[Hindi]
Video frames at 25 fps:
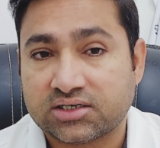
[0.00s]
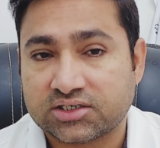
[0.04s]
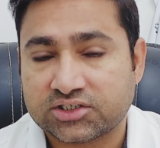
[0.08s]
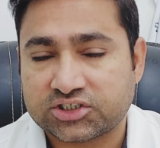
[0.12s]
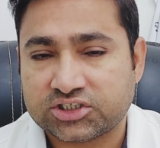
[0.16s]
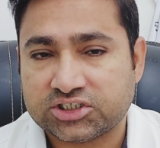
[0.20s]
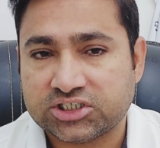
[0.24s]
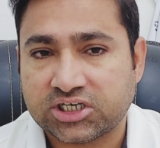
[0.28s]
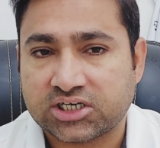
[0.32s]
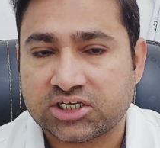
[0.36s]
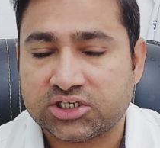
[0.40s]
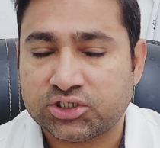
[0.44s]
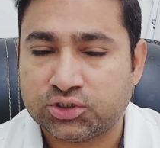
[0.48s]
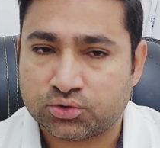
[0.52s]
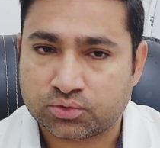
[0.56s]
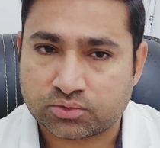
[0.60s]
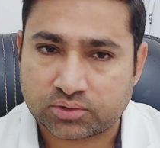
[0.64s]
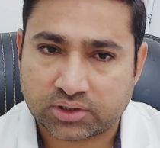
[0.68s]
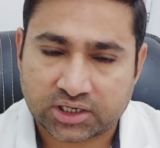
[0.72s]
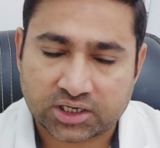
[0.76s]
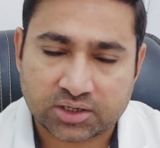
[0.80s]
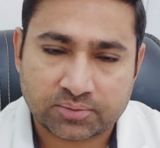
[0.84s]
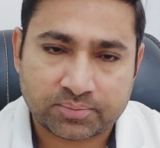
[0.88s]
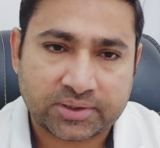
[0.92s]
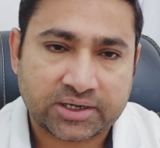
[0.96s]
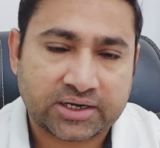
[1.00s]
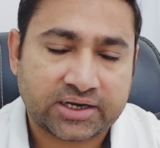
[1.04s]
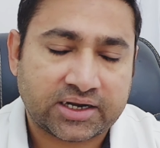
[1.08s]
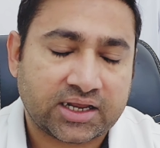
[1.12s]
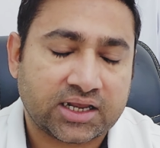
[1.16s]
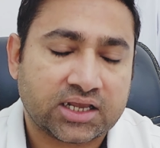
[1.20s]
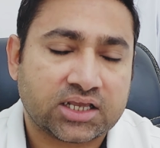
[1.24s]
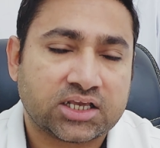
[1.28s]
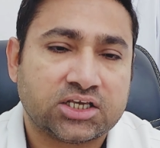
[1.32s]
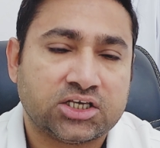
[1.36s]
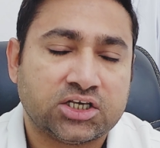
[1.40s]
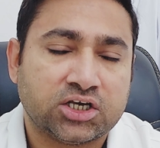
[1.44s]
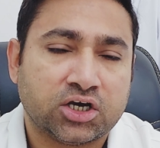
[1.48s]
रशिया ने यूक्रेन पे
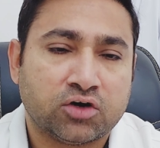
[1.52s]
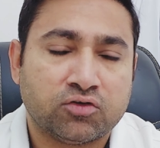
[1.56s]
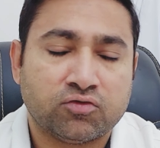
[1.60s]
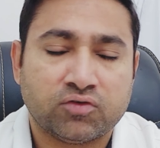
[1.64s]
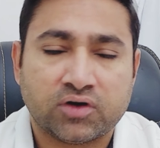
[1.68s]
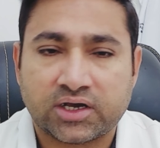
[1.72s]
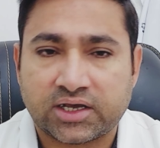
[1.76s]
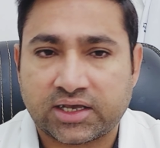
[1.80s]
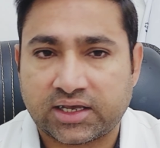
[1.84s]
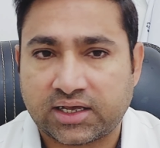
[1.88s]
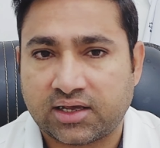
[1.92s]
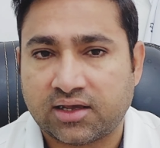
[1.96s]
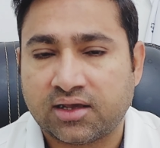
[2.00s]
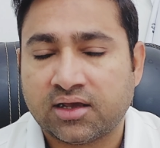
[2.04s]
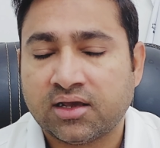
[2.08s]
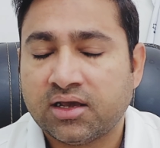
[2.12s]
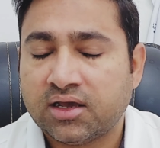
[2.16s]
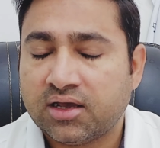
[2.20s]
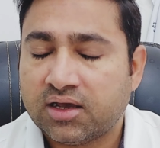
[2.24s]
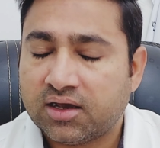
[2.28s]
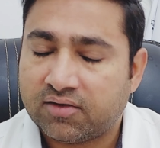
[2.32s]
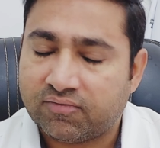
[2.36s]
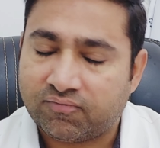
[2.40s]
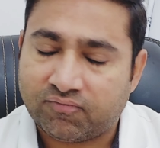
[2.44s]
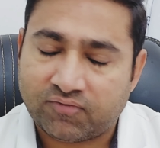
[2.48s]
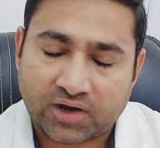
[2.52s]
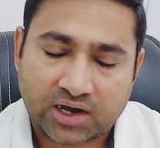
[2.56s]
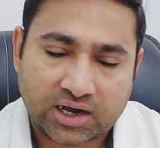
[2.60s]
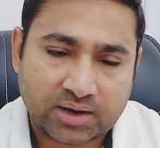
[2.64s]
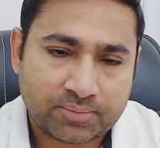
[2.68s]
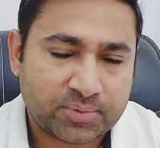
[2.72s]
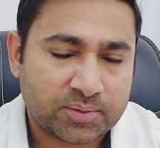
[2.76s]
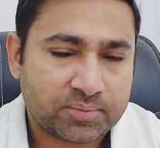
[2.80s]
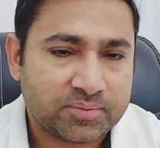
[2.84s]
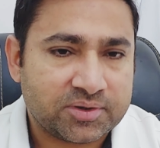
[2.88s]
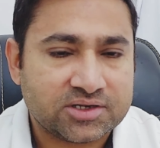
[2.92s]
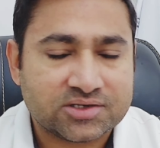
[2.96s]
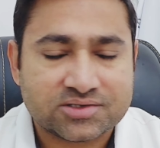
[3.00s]
अटैक किया हुआ है वहाँ
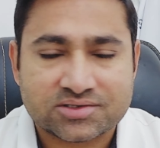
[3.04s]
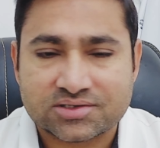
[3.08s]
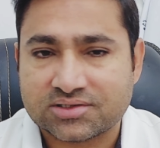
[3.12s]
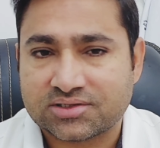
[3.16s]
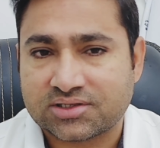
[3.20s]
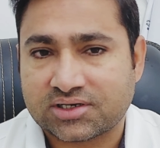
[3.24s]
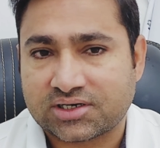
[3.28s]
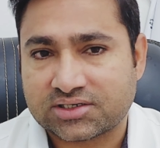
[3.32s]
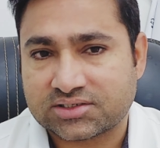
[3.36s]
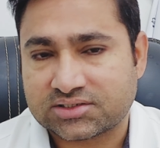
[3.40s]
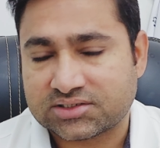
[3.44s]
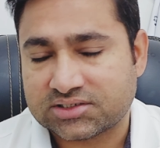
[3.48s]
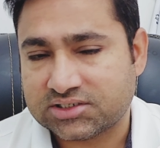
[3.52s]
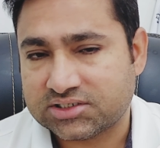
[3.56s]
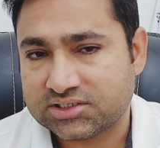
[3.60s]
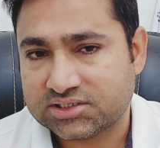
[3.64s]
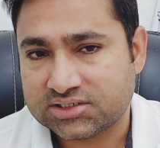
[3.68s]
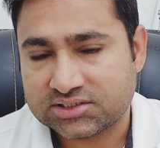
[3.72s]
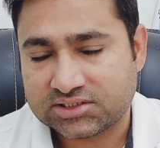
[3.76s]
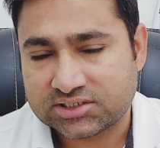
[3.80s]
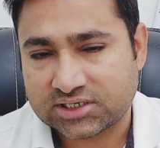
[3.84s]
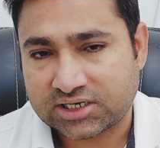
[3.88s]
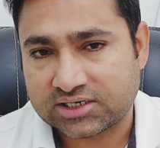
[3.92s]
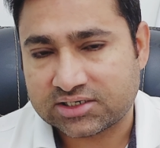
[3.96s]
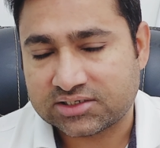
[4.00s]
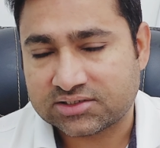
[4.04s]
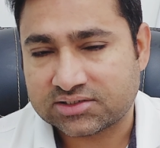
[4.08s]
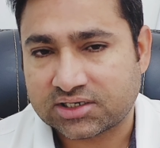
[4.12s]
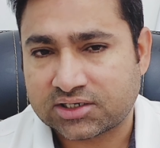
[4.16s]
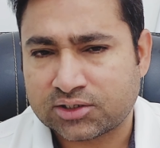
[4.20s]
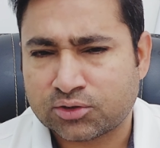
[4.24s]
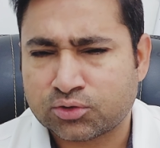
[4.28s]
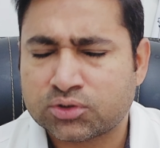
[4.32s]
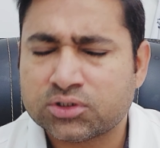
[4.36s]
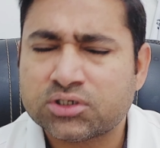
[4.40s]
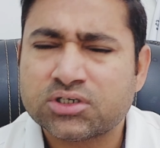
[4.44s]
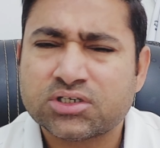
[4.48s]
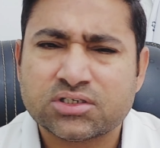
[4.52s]
पे भी इसी तरह से जाने जाए
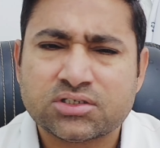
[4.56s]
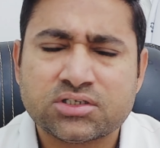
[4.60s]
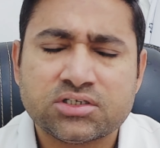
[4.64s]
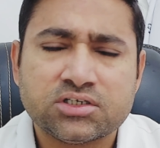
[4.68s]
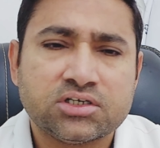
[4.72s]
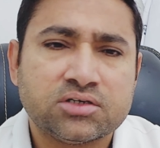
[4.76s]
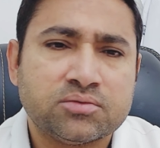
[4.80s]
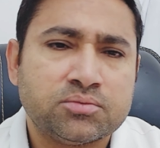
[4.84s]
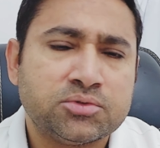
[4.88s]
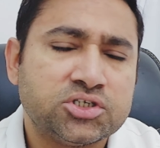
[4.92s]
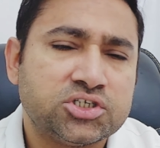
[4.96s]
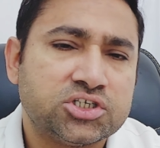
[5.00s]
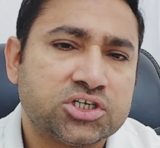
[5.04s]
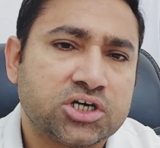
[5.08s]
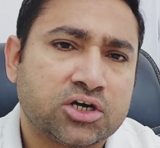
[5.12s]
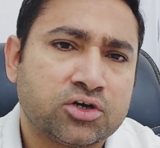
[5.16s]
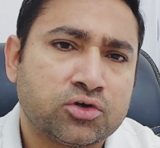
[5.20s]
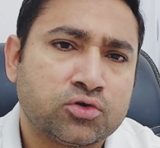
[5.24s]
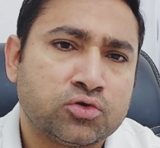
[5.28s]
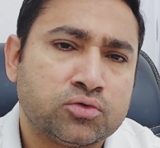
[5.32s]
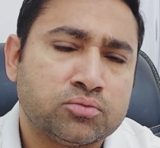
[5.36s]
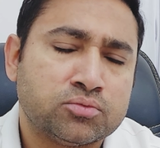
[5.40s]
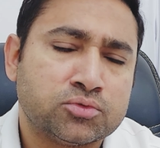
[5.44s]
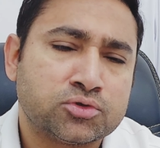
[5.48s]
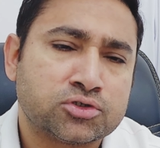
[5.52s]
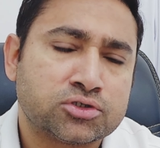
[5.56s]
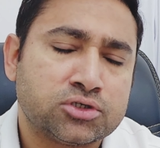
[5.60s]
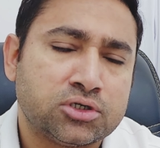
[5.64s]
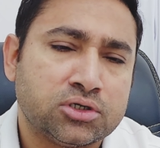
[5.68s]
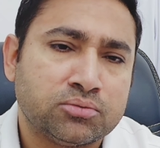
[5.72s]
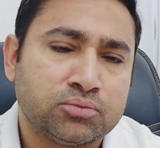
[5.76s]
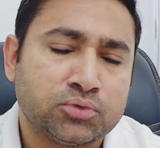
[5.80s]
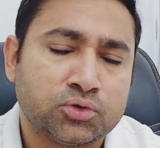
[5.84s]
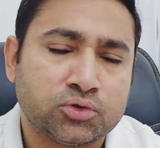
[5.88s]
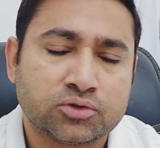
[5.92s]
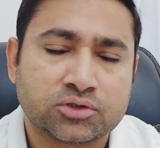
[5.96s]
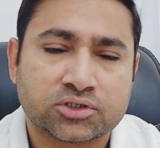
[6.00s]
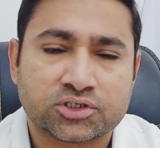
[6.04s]
होती है किसी की भी जान हो
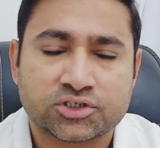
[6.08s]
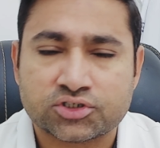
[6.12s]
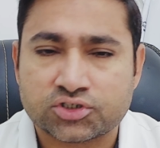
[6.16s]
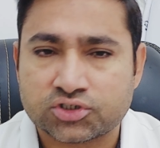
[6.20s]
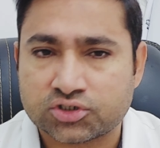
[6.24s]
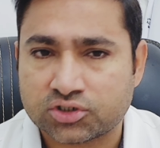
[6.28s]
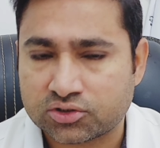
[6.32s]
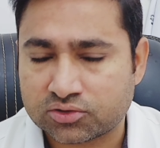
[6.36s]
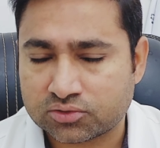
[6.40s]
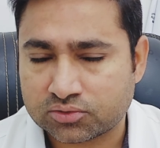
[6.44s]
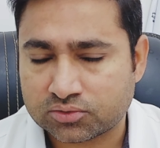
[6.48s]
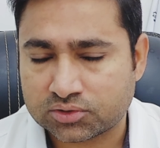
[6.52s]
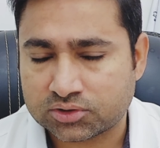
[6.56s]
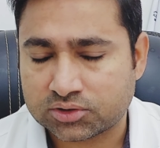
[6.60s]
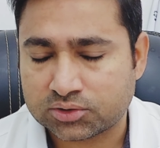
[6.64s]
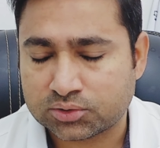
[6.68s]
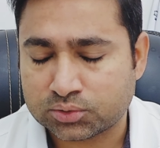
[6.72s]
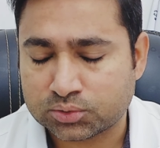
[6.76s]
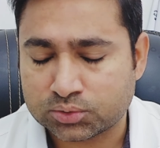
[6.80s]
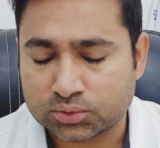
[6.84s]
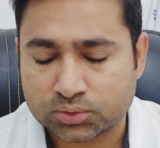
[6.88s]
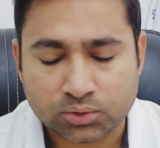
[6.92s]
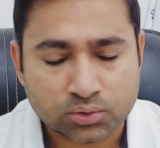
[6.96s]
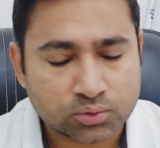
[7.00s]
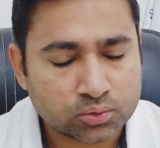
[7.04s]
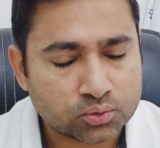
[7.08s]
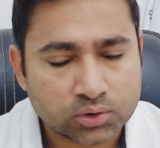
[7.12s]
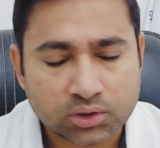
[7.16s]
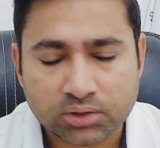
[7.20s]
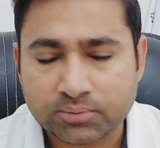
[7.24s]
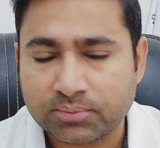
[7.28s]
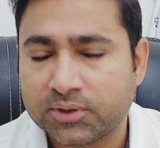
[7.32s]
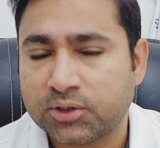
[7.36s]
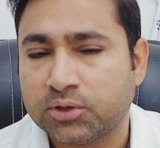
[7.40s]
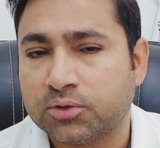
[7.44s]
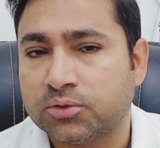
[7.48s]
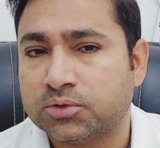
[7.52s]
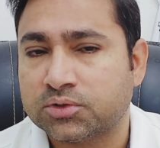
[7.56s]
मुस्लिम हो क्रिश्चन हो हिंदू हो कोई
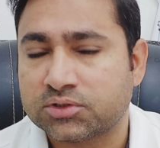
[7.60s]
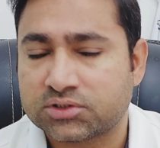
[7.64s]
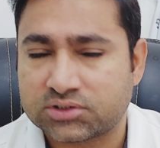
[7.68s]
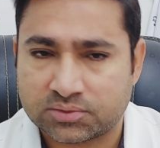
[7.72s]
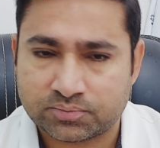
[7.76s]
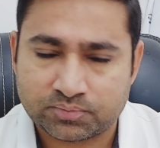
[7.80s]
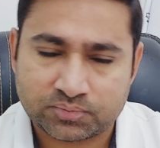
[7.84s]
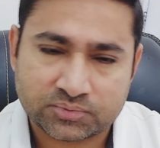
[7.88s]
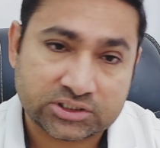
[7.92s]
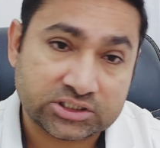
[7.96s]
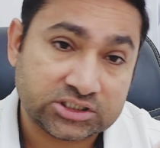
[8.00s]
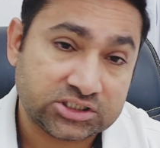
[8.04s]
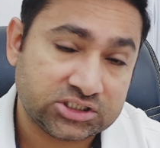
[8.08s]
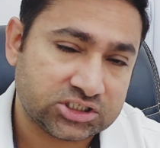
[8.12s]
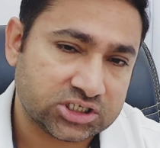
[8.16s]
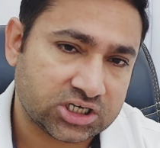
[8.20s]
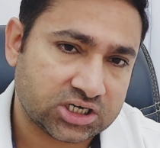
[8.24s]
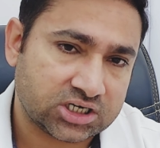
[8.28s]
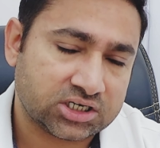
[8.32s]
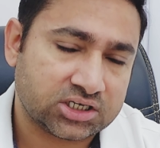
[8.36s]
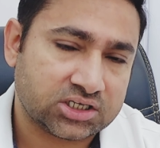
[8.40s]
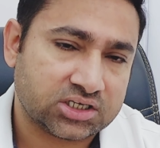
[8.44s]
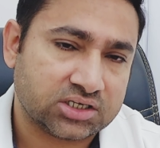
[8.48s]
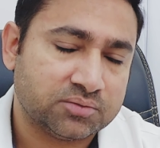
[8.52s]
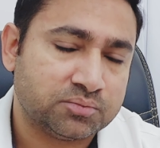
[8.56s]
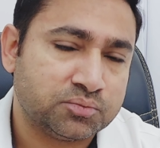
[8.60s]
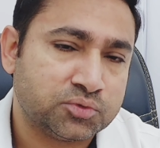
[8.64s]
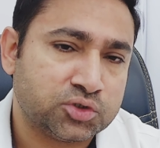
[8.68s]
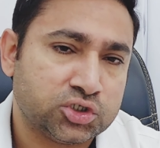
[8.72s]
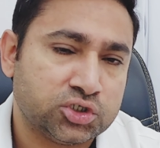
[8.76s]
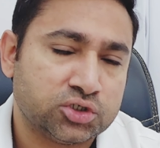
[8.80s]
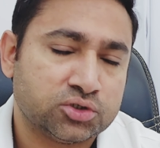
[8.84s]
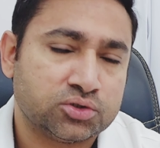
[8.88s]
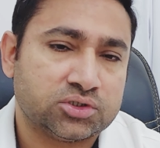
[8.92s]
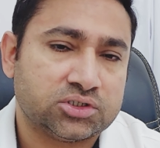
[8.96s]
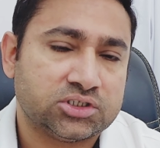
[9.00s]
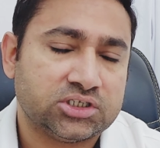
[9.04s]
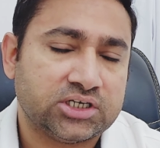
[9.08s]
भी हो सबकी जान
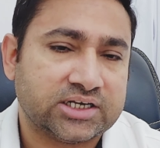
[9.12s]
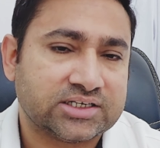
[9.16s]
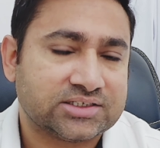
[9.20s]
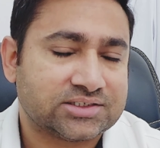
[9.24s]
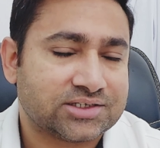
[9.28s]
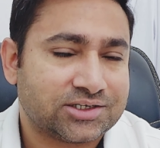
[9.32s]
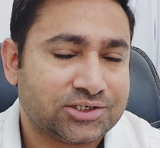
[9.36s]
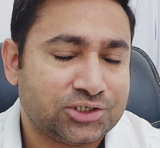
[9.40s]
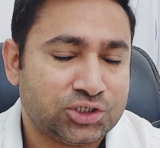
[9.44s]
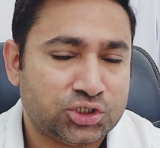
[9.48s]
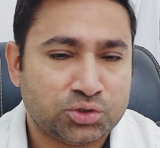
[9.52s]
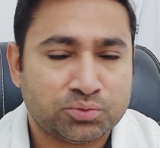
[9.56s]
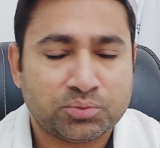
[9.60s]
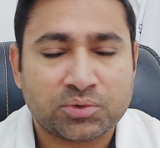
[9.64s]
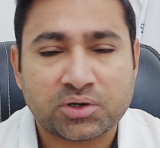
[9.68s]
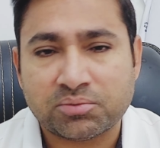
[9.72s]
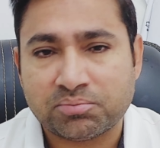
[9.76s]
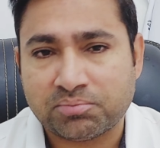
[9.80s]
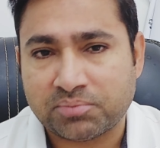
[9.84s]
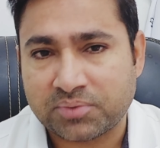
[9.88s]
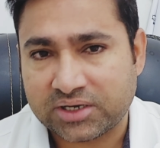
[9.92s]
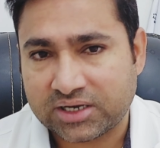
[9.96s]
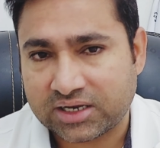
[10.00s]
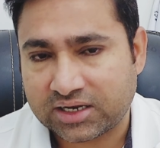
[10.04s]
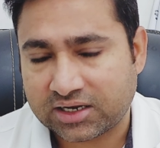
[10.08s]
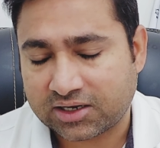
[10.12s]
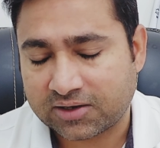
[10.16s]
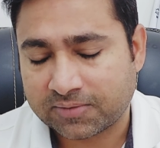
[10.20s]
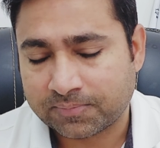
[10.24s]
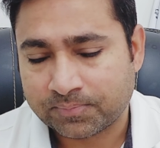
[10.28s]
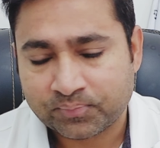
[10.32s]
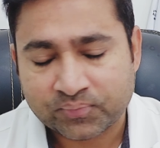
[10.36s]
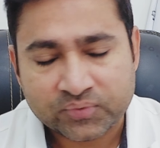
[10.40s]
कीमती होती है एज अ ह्यूमन बींग